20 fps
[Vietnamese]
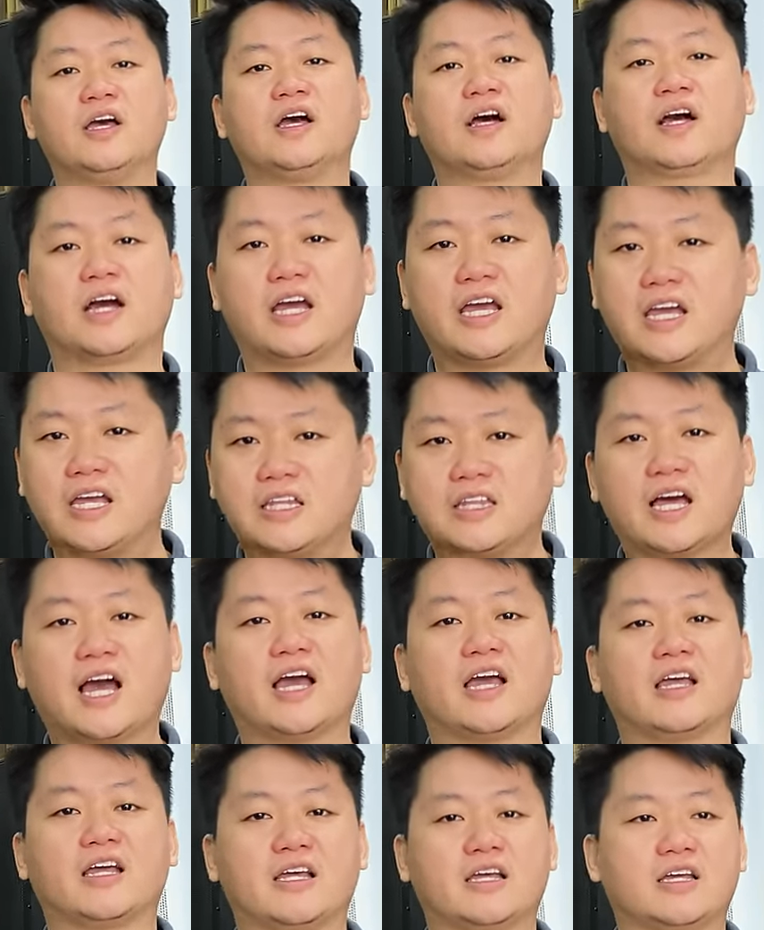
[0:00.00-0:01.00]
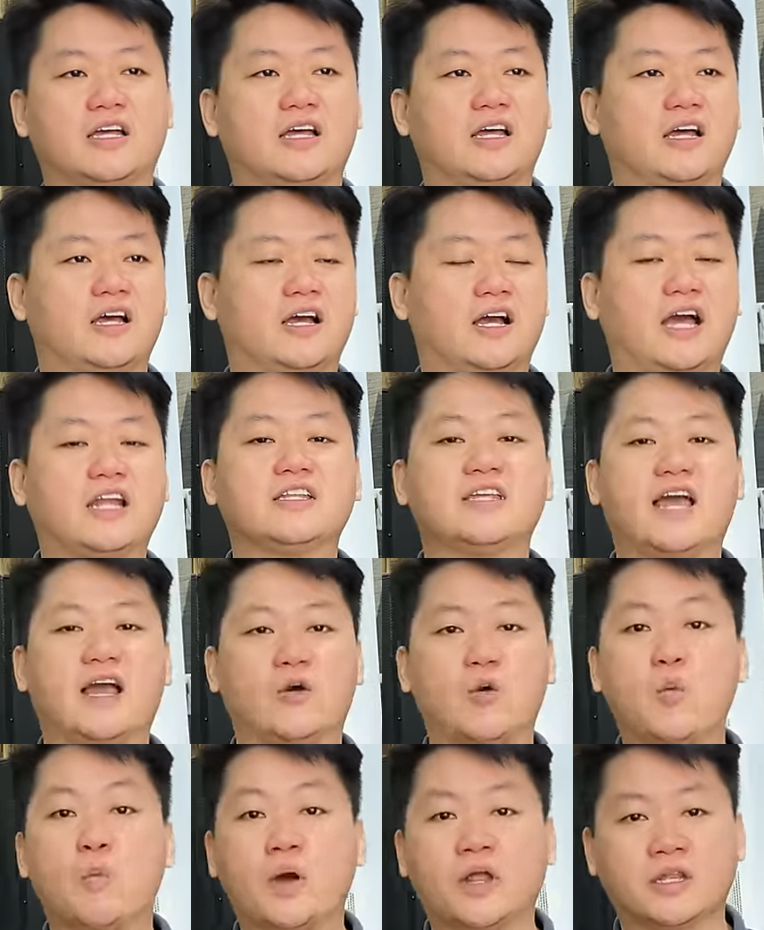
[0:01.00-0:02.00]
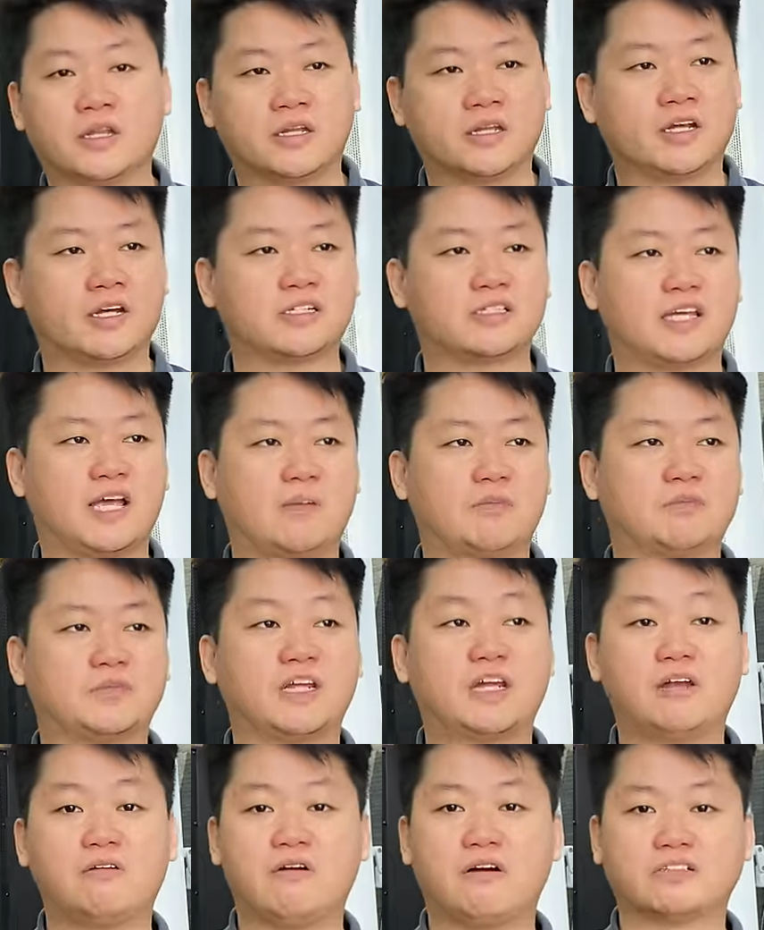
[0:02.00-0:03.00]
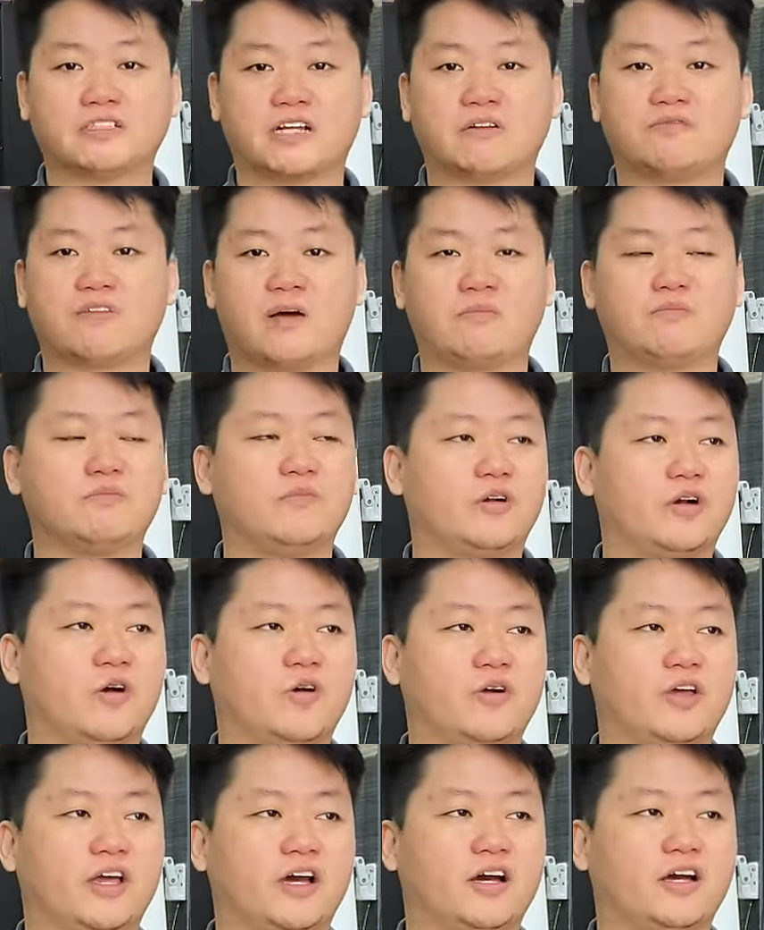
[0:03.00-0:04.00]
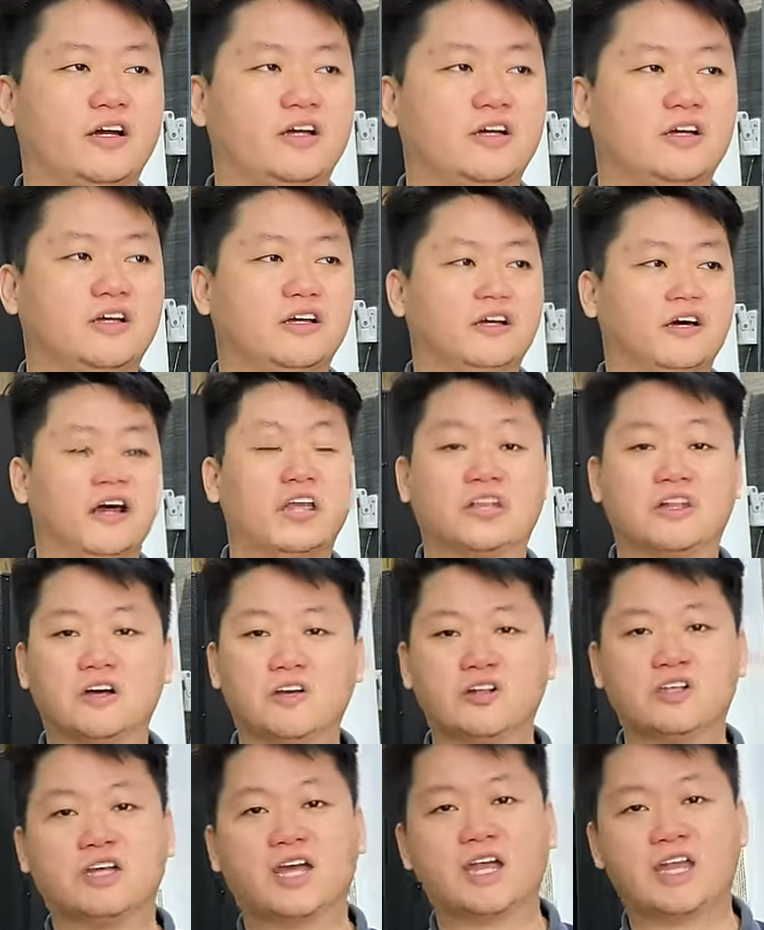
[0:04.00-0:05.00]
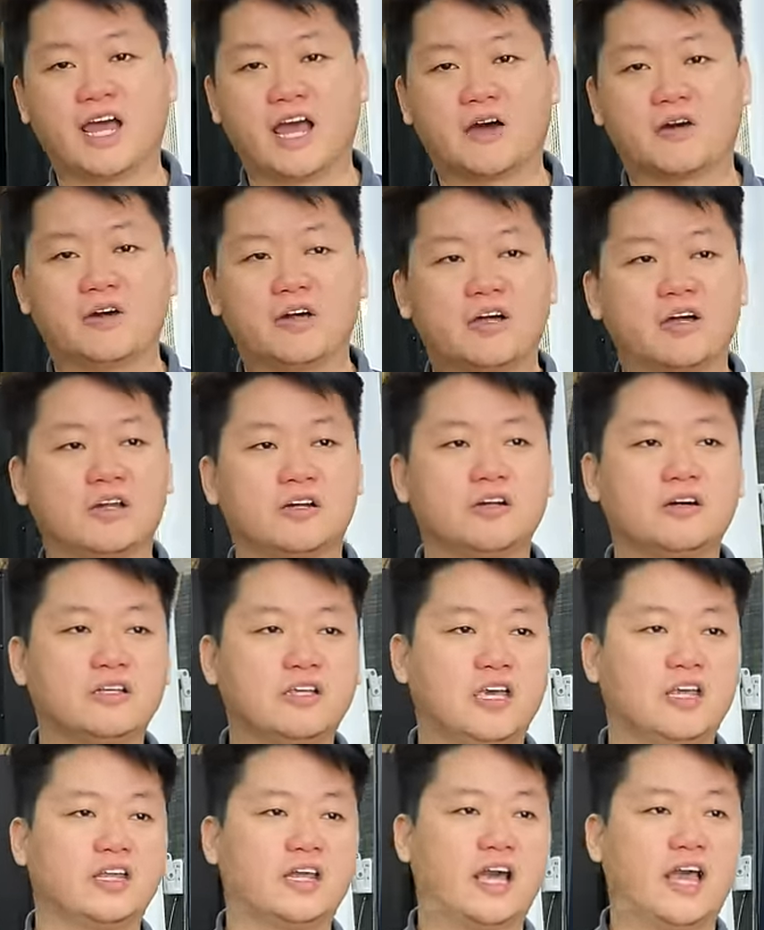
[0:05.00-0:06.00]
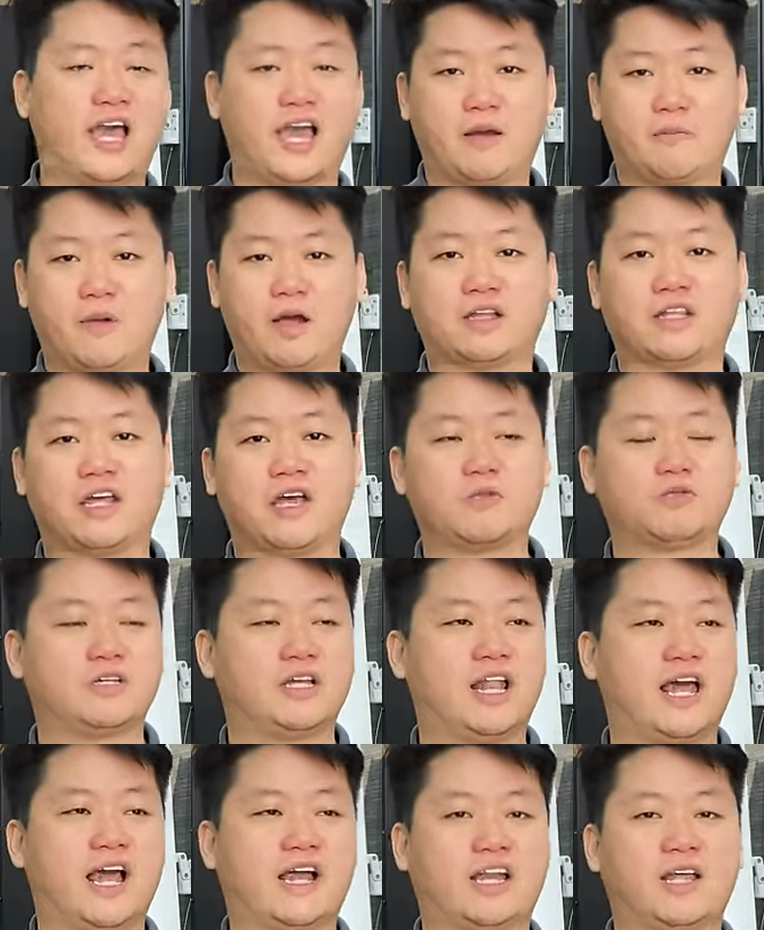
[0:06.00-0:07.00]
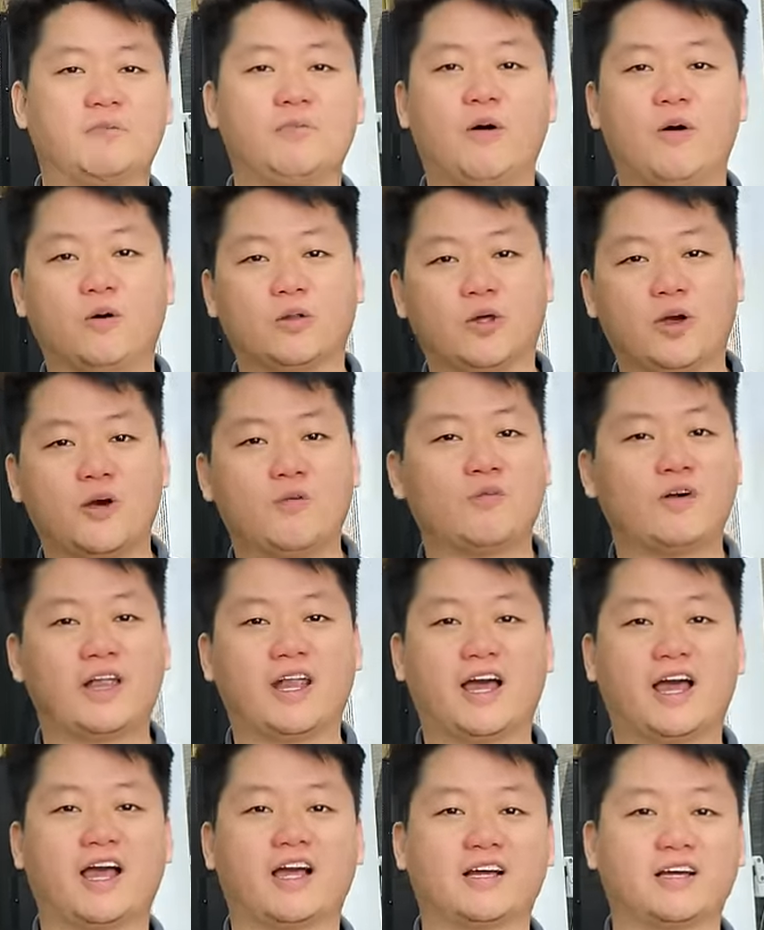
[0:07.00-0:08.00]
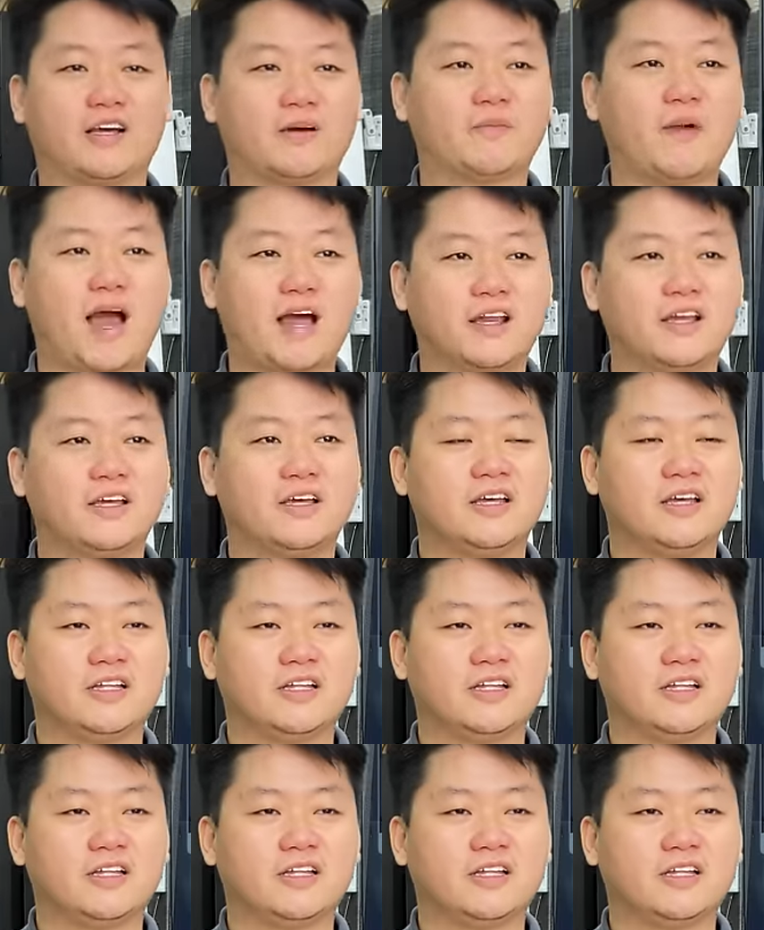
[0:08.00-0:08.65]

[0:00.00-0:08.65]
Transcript: ngay tại uh, căn nhà của mình, uh, xem chất lượng sản phẩm rồi uh, hình thức nó như thế nào. Đương nhiên cái hàng mang theo chỉ là hàng demo thôi, không phải là hàng bán.